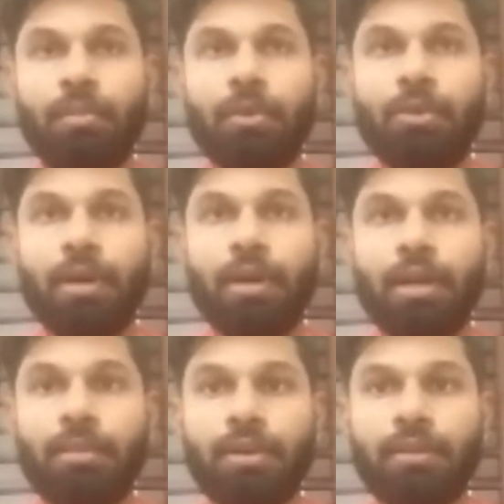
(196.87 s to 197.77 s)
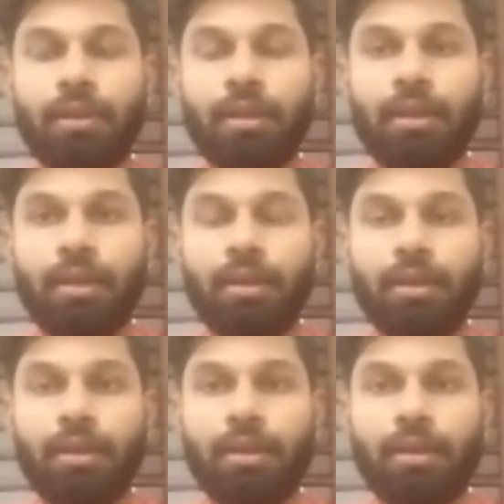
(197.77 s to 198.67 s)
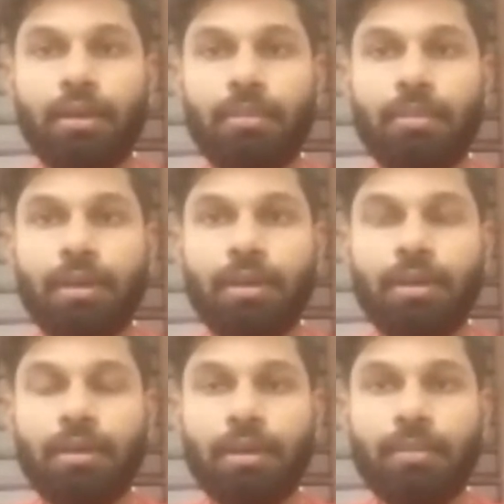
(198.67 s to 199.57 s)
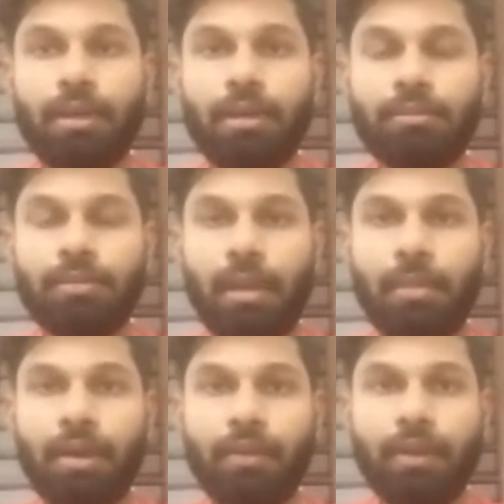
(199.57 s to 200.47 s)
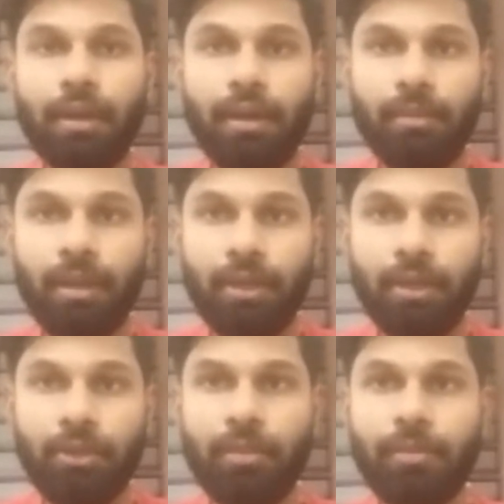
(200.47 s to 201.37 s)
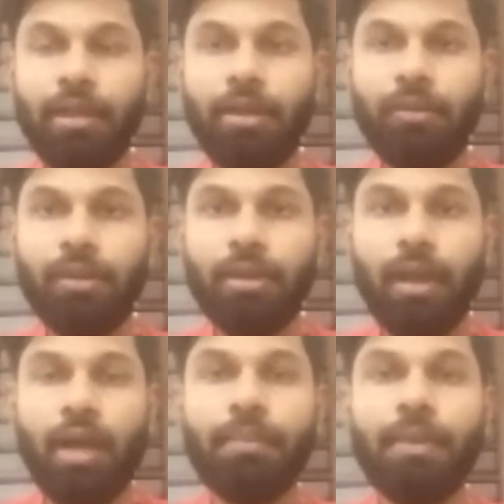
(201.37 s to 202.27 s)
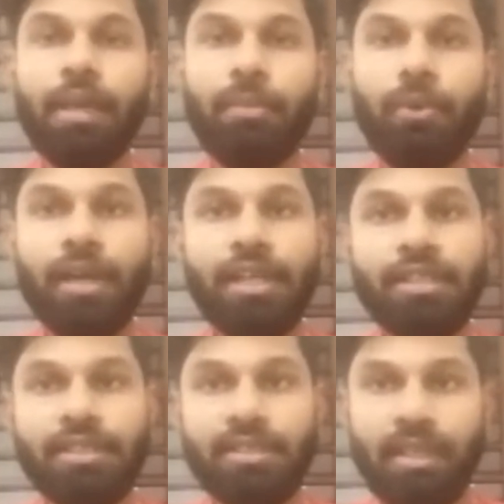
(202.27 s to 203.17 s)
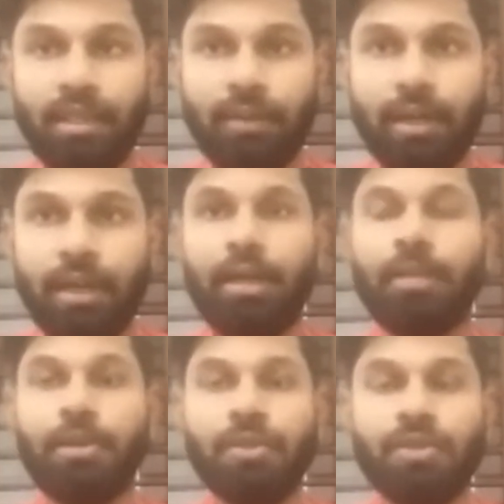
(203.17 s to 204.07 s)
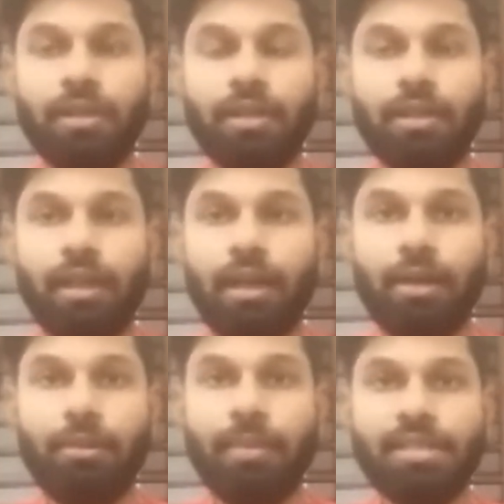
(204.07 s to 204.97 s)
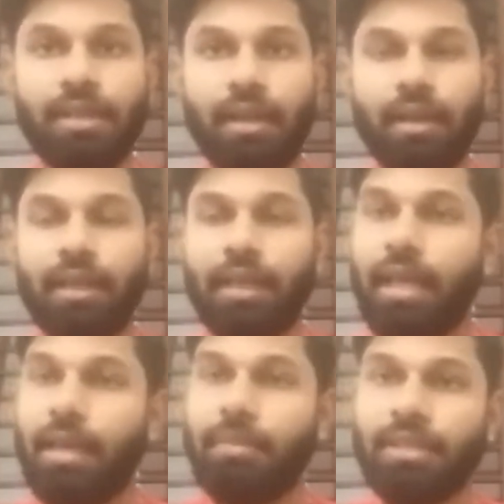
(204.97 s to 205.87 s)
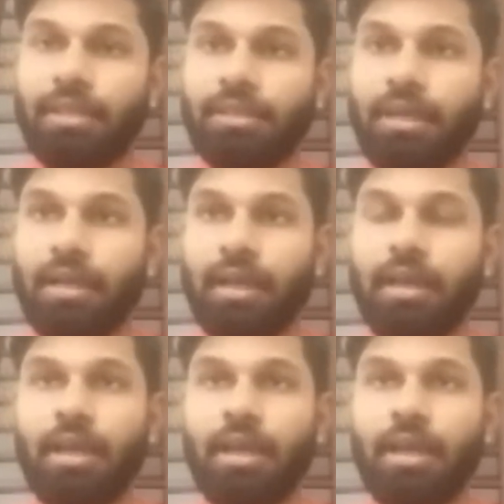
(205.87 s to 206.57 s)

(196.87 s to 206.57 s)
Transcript: பொதுவாக நம்ம வந்து அஹ் இப்ப நம்ம அம்மா அவர்களை நம்ம எடுத்தோம் அப்படின்னா ஒரு ஆன்மீக புரட்சி செய்தவர்கள் அப்படின்னு சொல்லிட்டு தான் எல்லாரும் பேசுறாங்க ஏன் இப்படி செஞ்சாங்க